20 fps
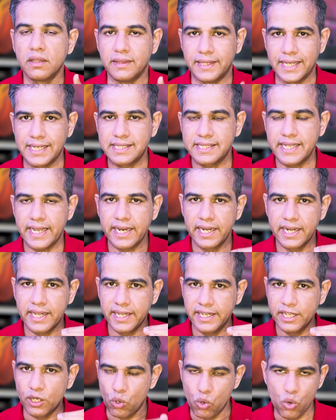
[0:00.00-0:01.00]
10 सेकंड के
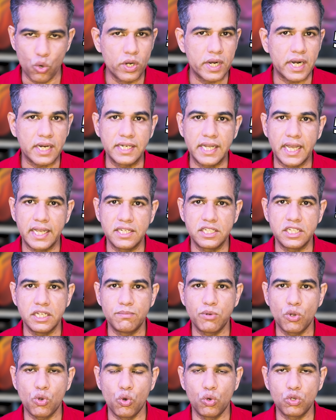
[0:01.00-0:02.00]
लिए होल्ड रखना है
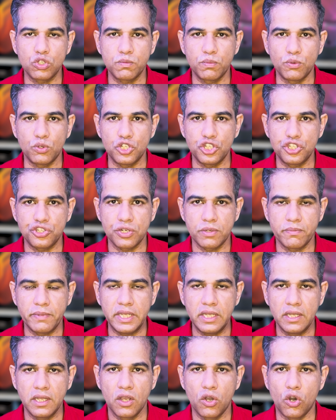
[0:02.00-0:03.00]
जीप को उस पोजीशन
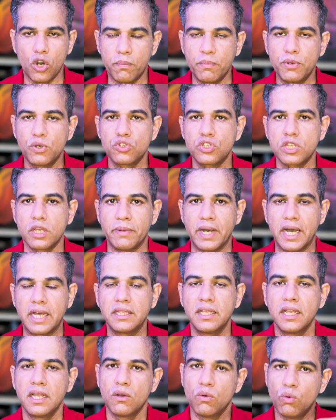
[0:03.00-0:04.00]
में और फिर उसके
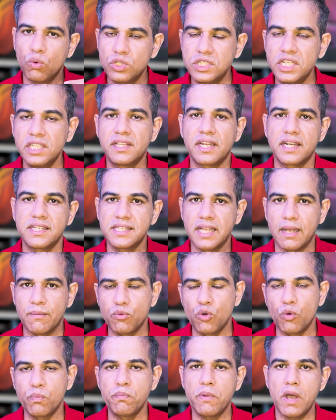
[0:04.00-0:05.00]
बाद उसी तरह से
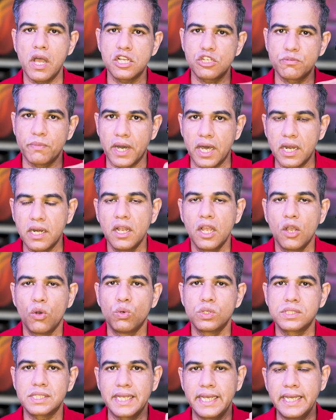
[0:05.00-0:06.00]
आपको पांच बार
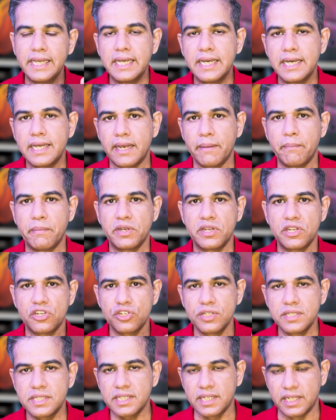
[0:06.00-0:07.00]
उसके
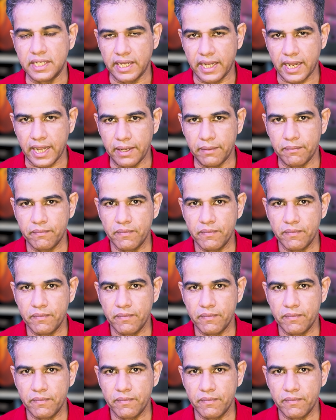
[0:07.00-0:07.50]
रिपीटेशंस करने हैं